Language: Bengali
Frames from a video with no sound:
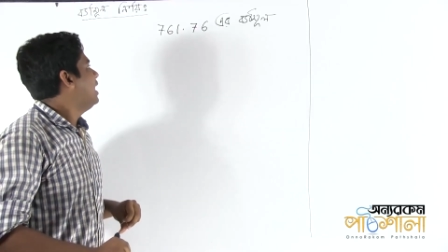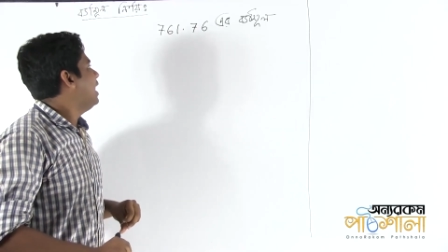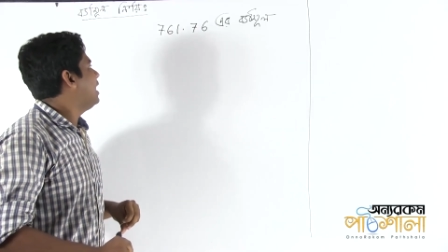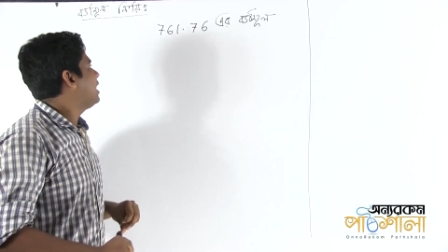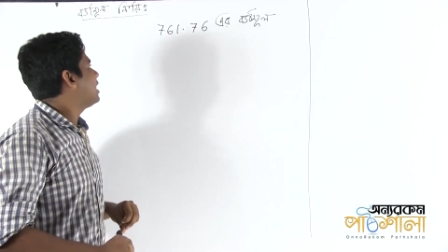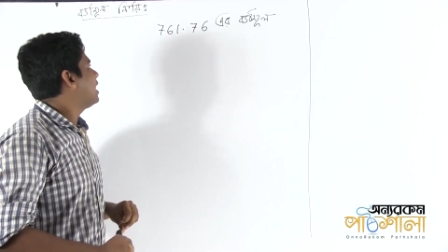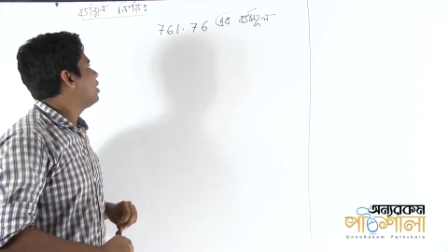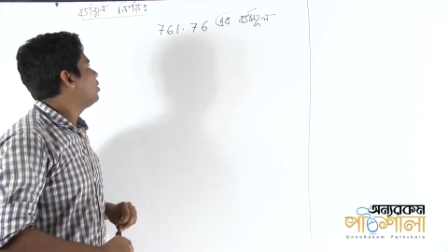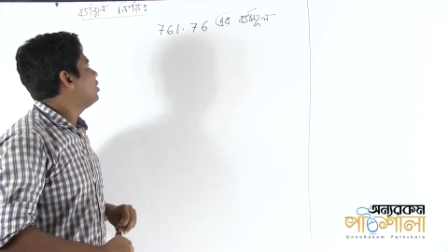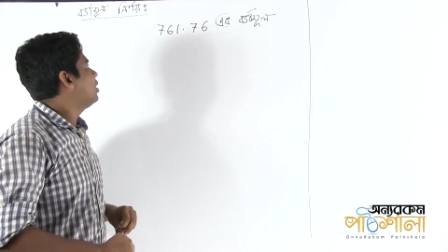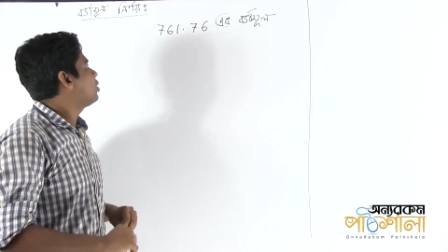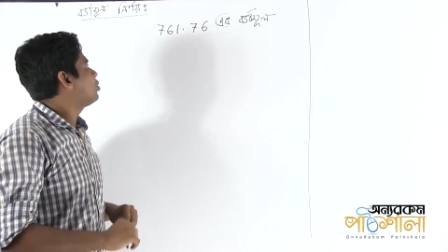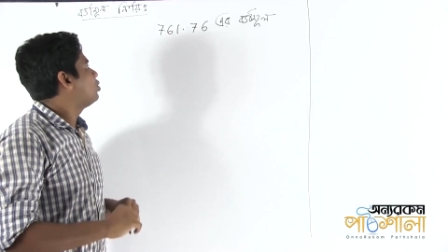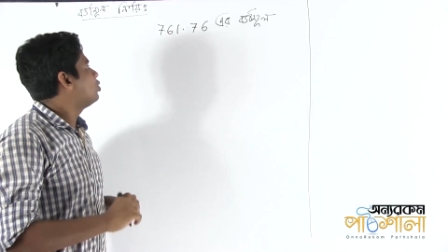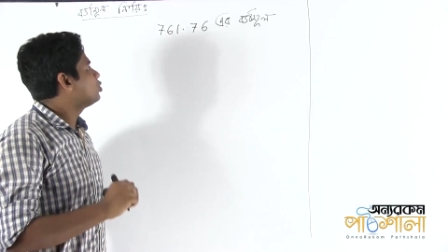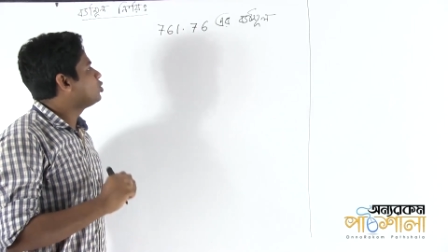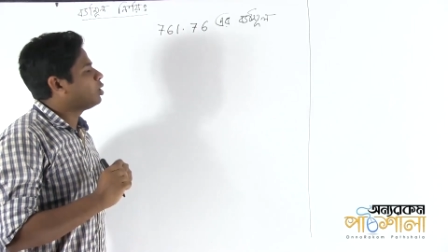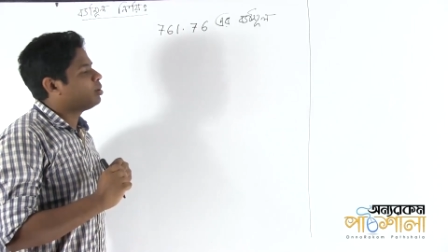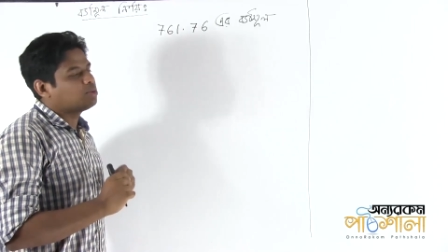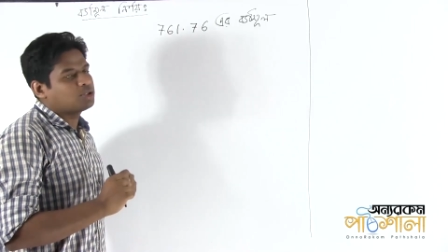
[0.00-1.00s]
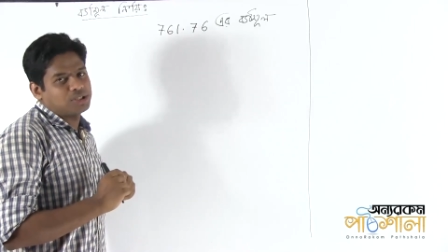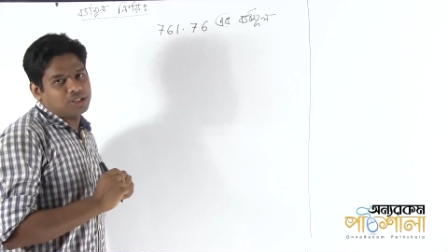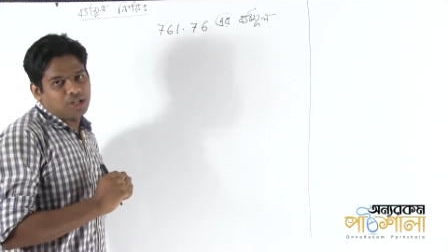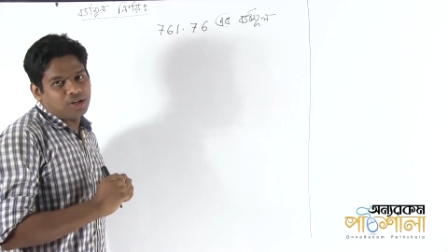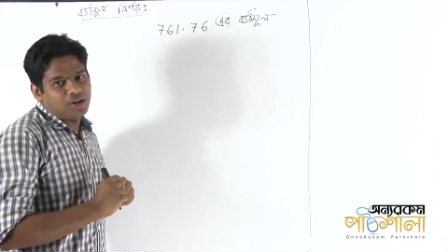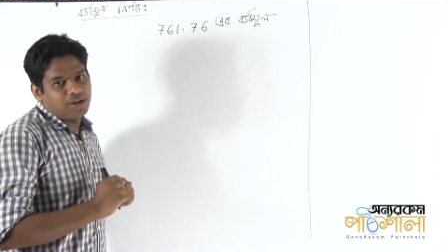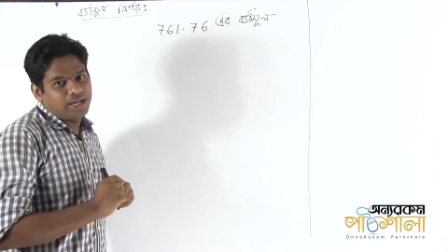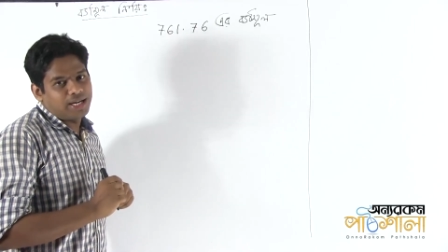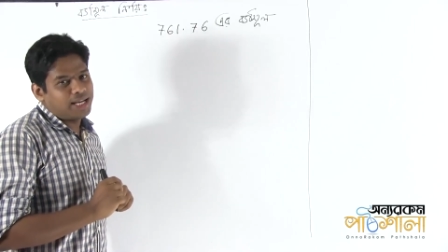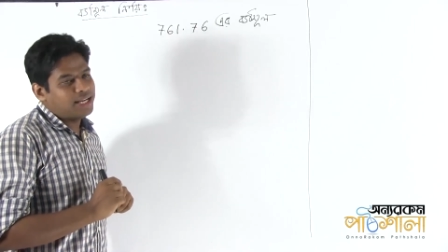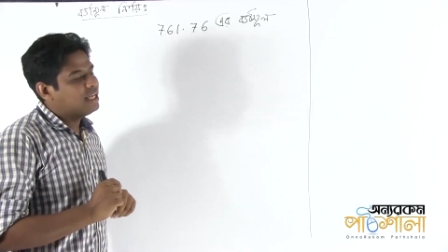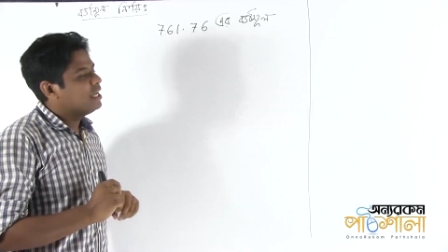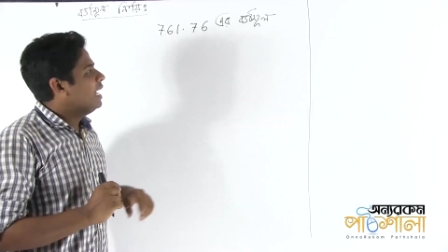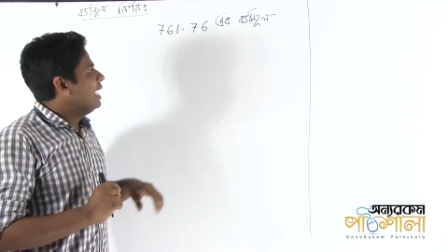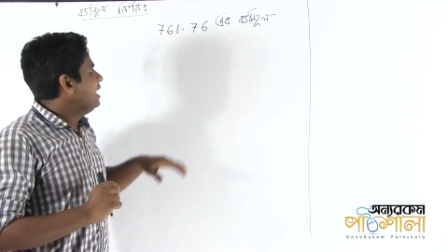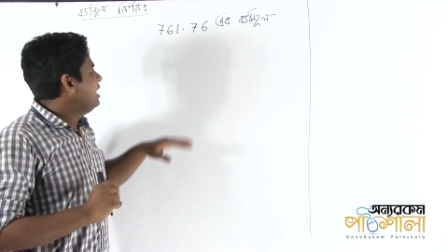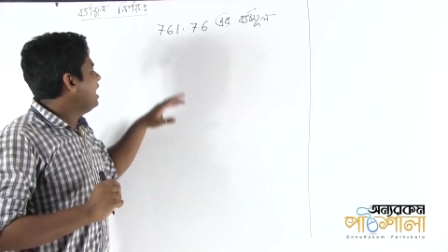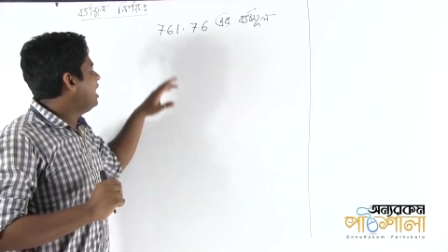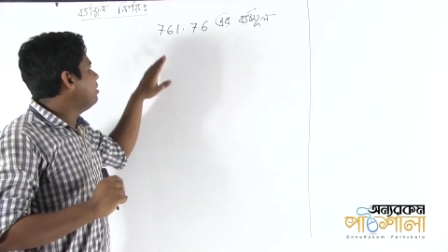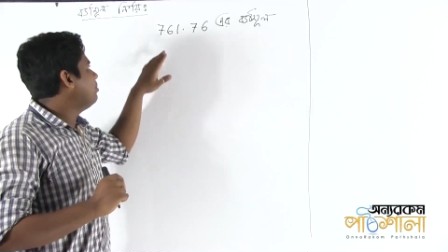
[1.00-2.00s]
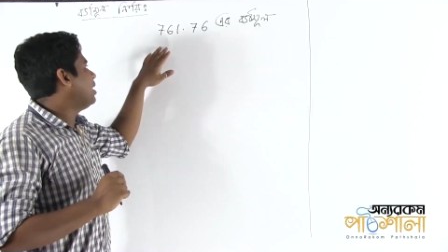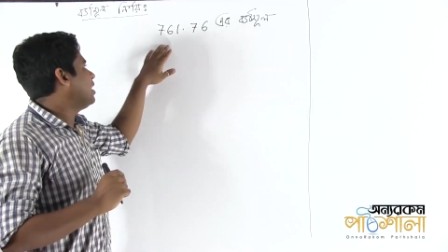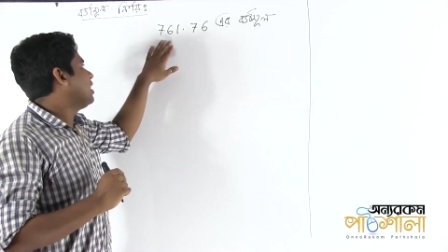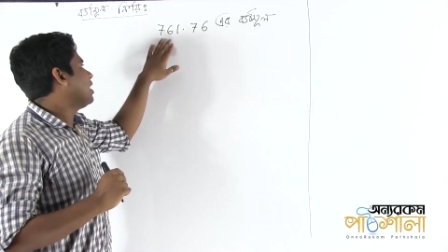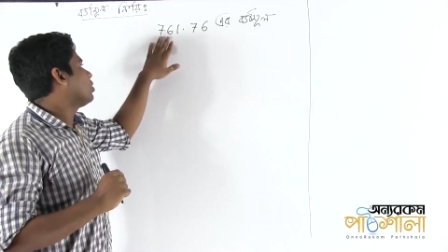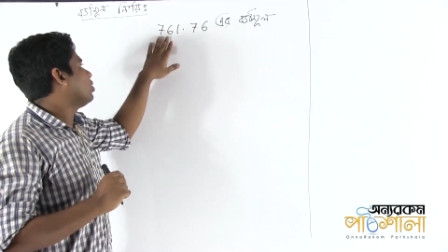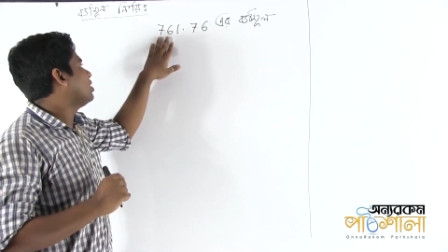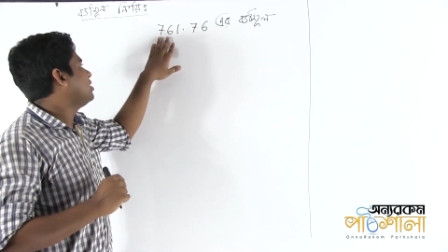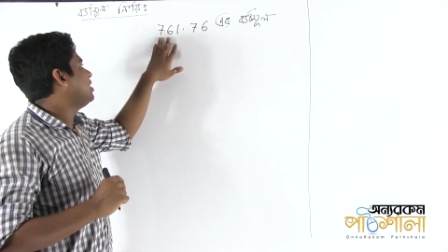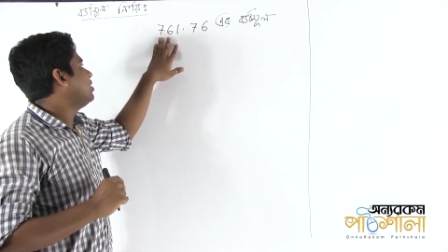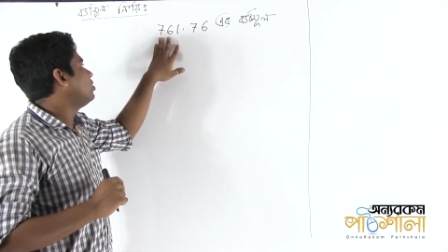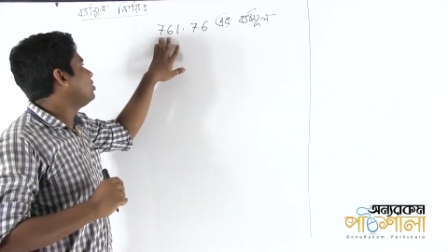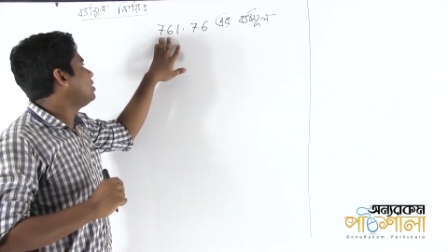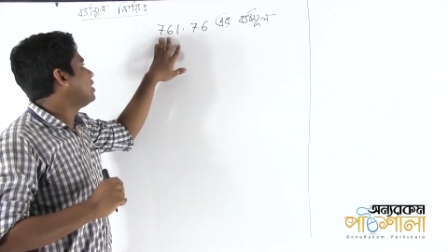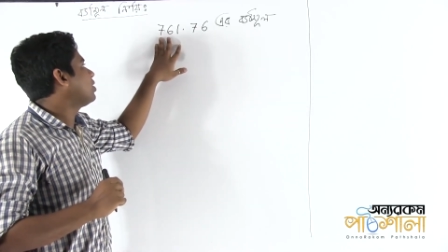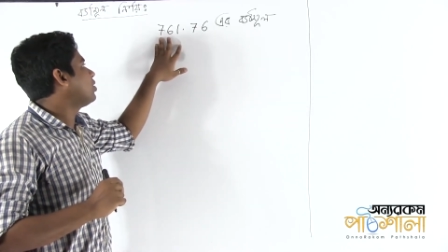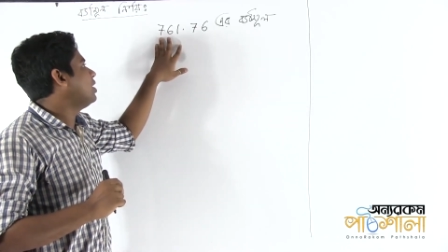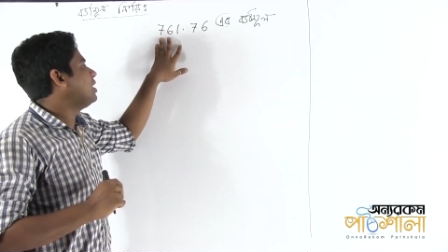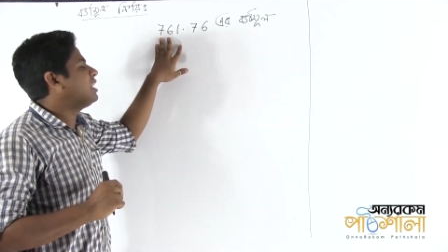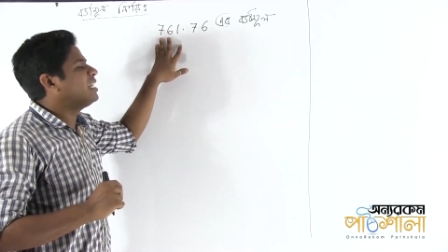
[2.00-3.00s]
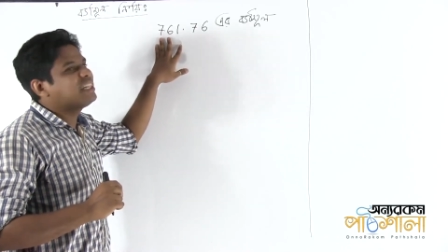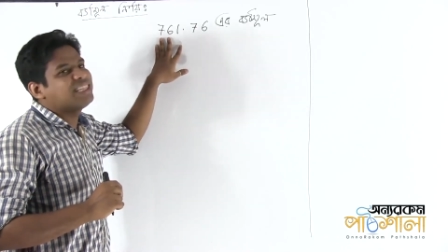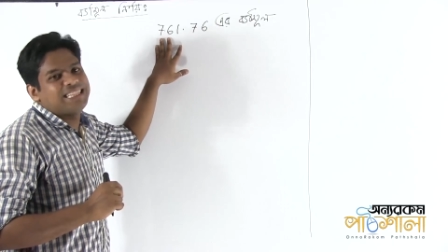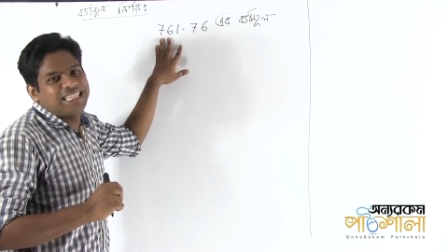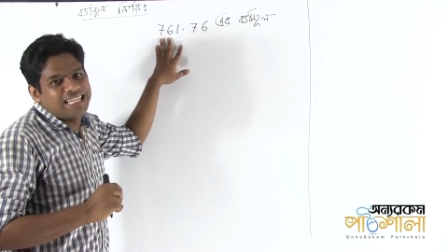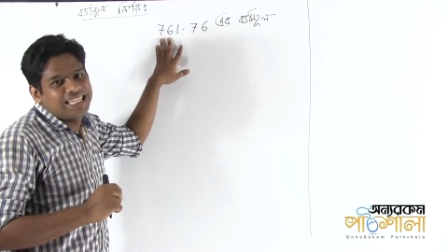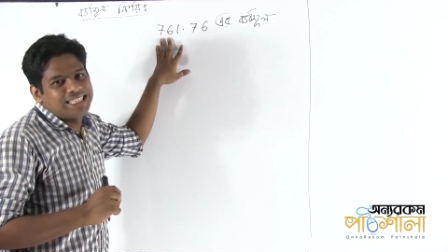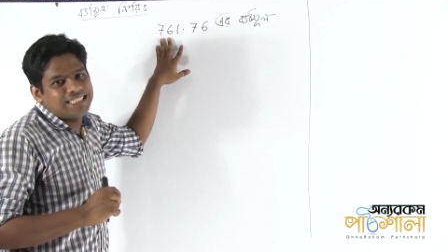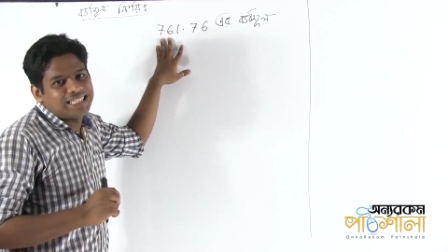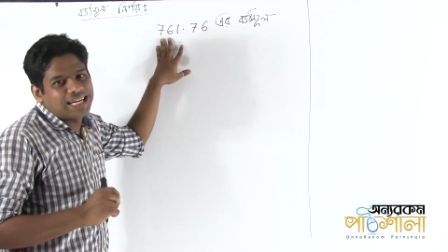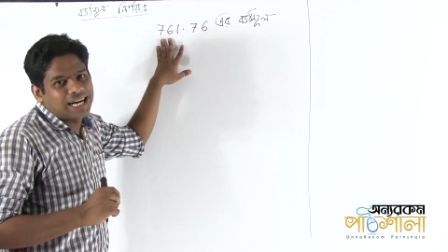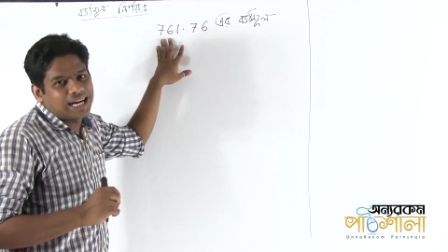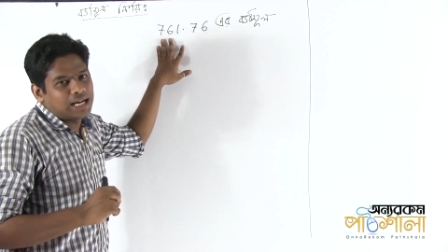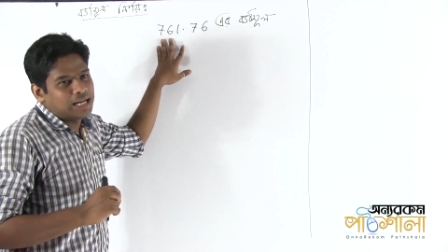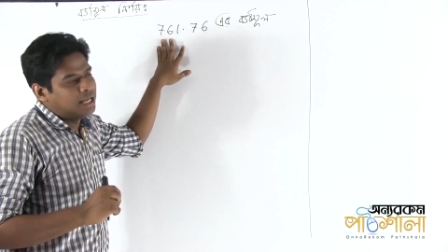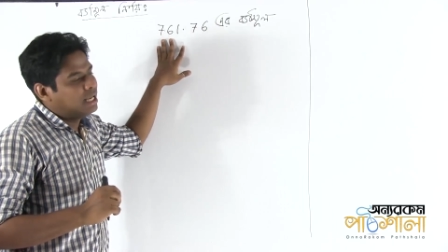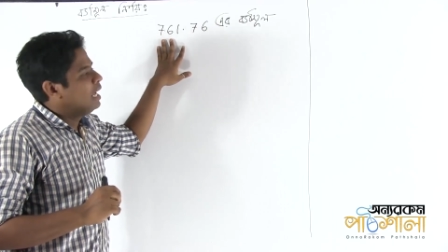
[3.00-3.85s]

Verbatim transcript: এই কারণে কোনো সমস্যা হয় নাই এইবার দেখো আছে হচ্ছে কয়টা তিনটা